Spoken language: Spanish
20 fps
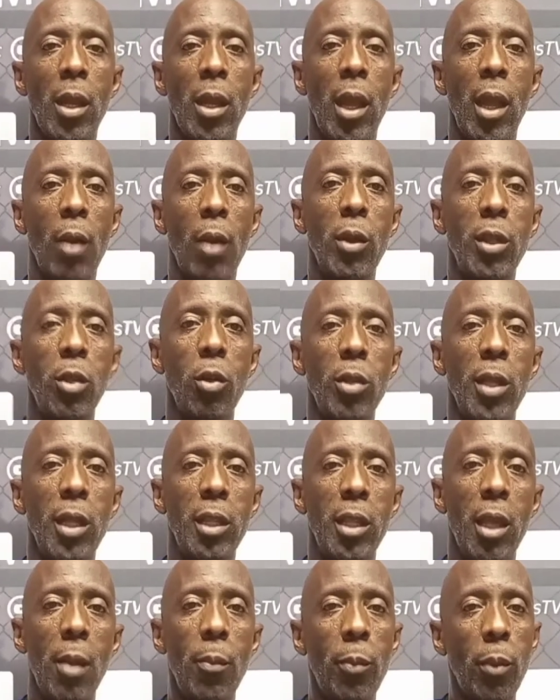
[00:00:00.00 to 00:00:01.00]
Es cuestión de
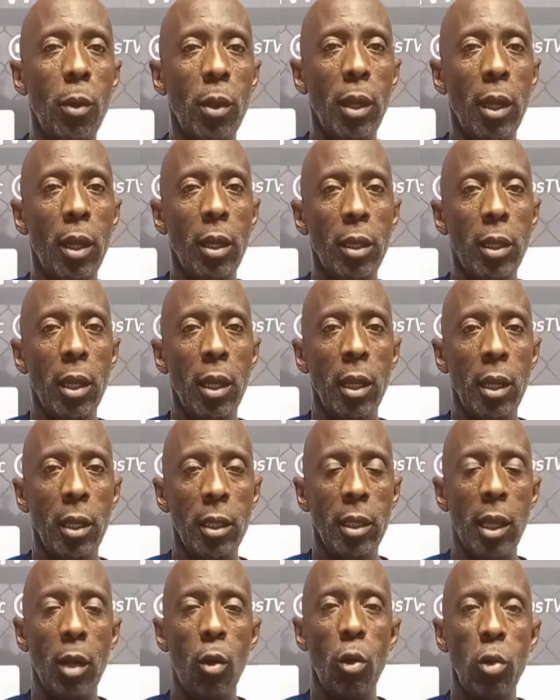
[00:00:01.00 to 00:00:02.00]
tiempo de,
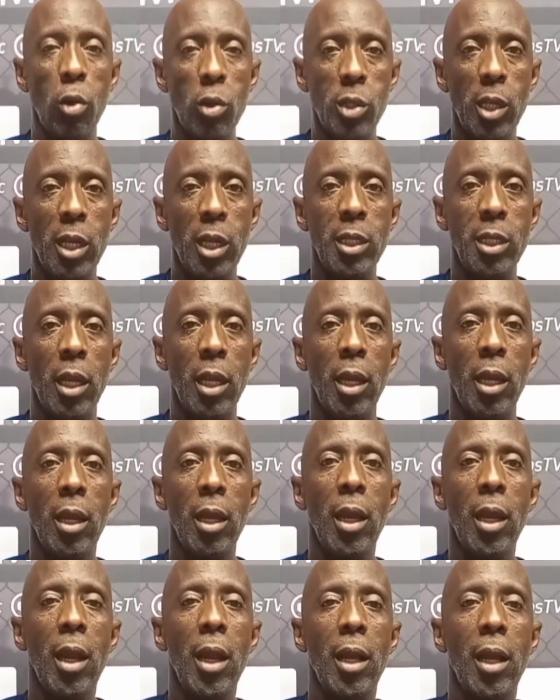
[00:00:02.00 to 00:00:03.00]
conocerse
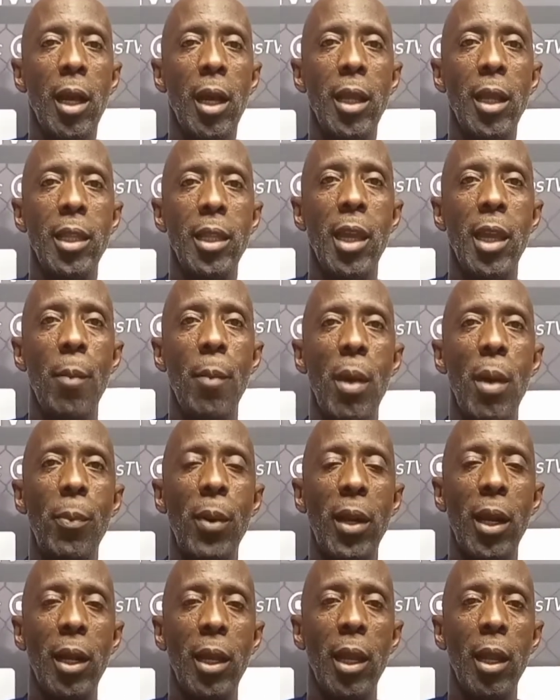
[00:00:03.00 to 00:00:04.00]
cada día más
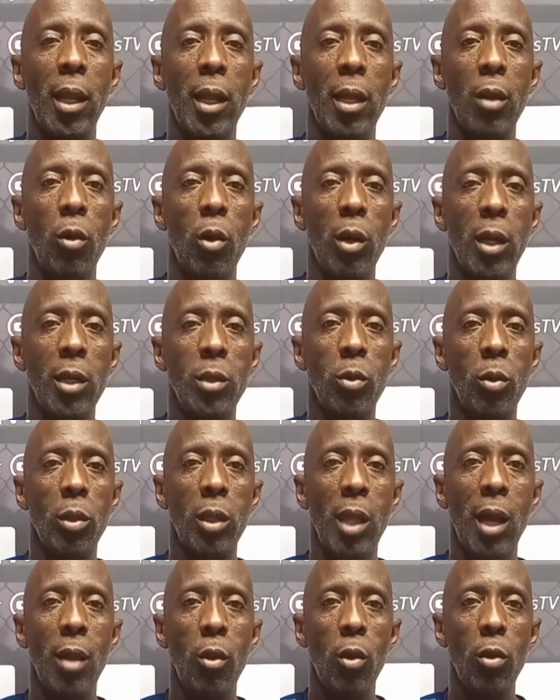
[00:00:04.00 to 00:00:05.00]
para que los
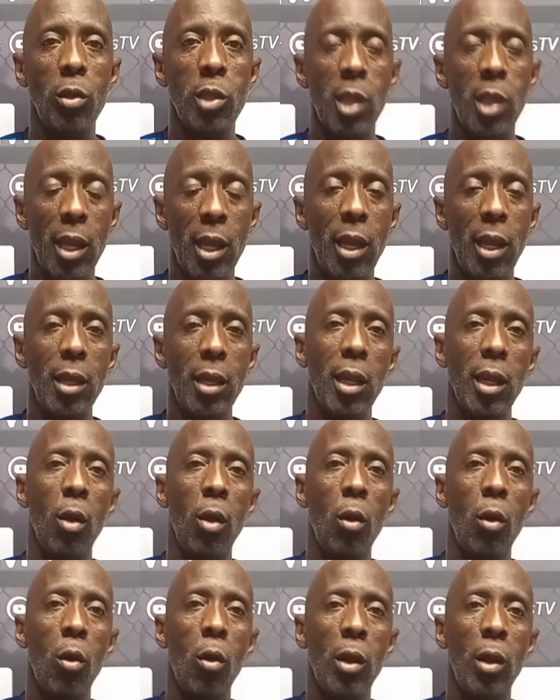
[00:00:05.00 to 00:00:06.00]
resultados lleguen y
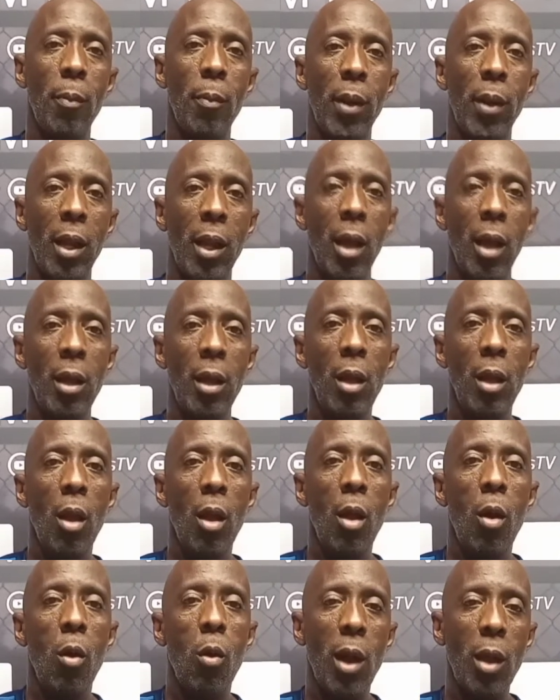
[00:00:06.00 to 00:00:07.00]
los goles para
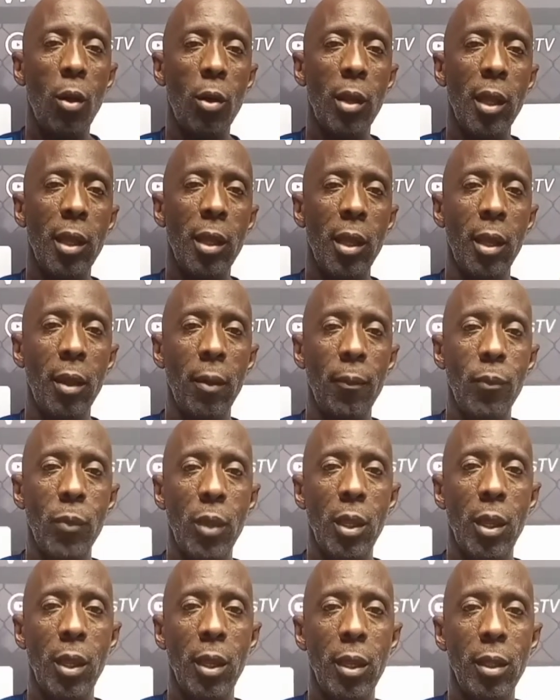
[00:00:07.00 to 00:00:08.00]
jugadores
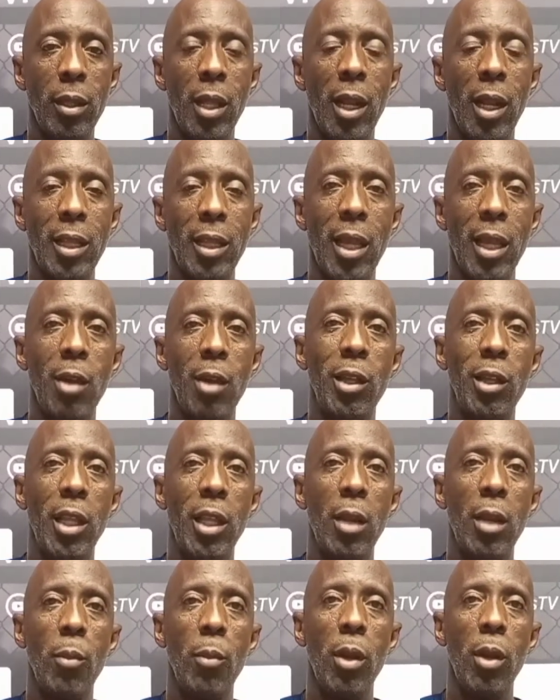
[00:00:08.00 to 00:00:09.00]
de, la talla que
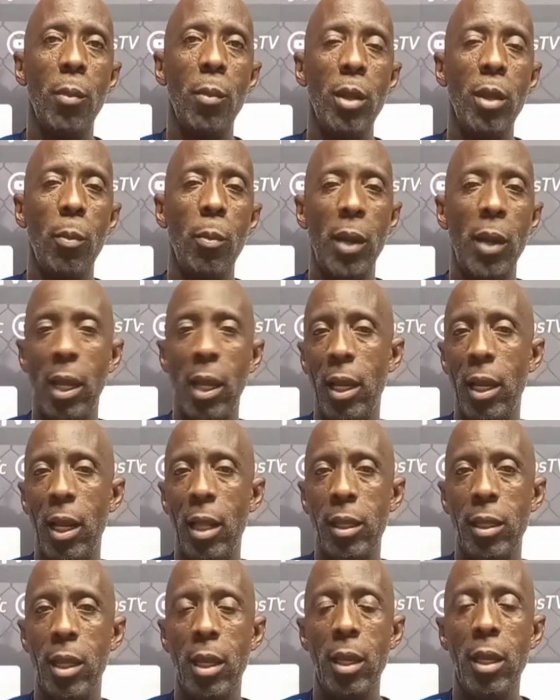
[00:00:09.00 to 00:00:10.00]
tenemos del medio para
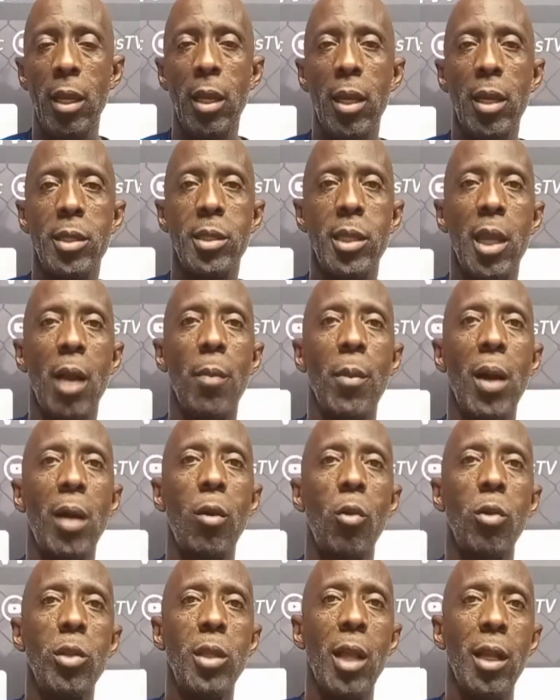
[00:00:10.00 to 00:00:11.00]
adelante sean más
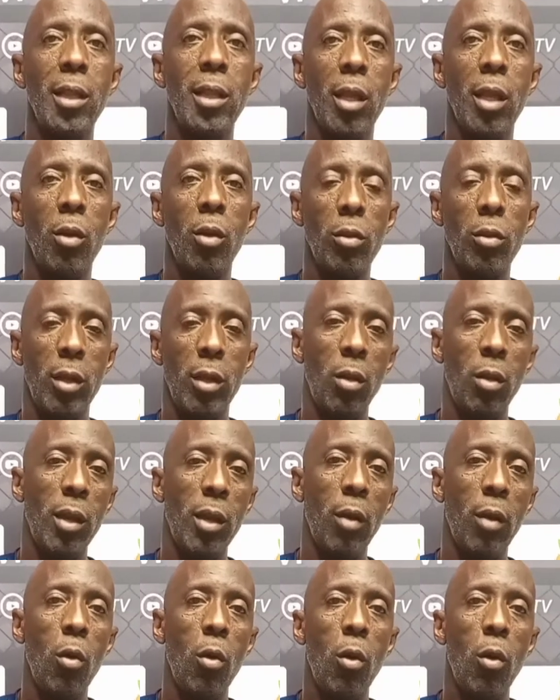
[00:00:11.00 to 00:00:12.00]
constantes. ¿no? Creo que
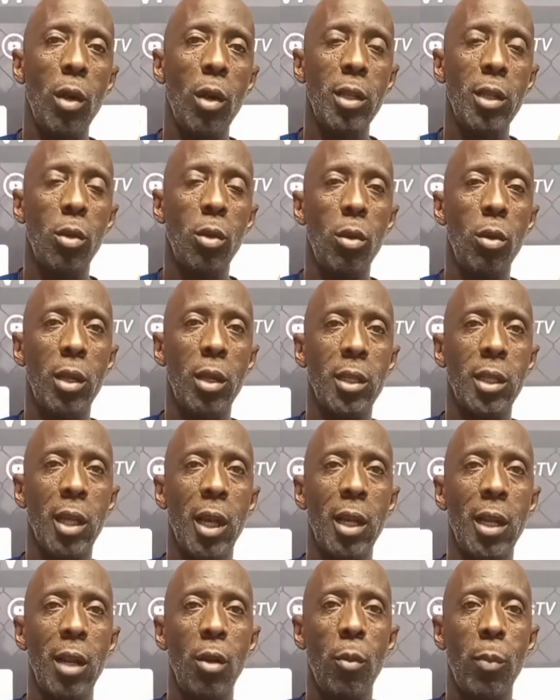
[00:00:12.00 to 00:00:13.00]
con goles son los que se
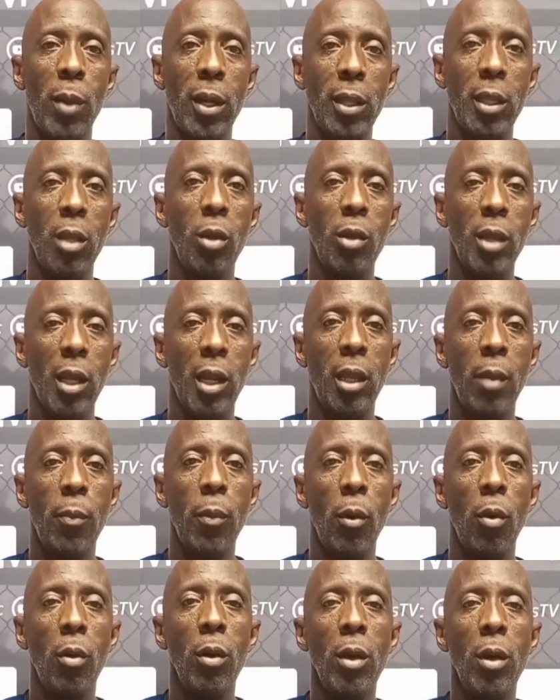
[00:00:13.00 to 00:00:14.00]
ganan los partidos y el
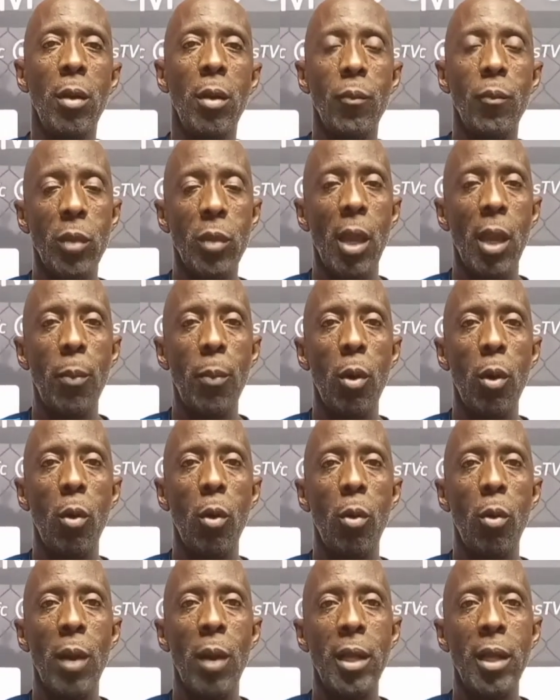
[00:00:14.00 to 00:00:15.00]
equipo de a
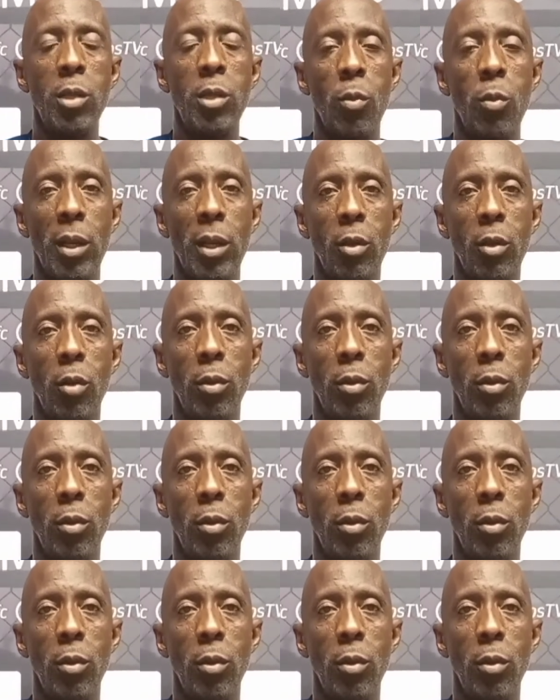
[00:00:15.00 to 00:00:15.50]
poco va a ir sumando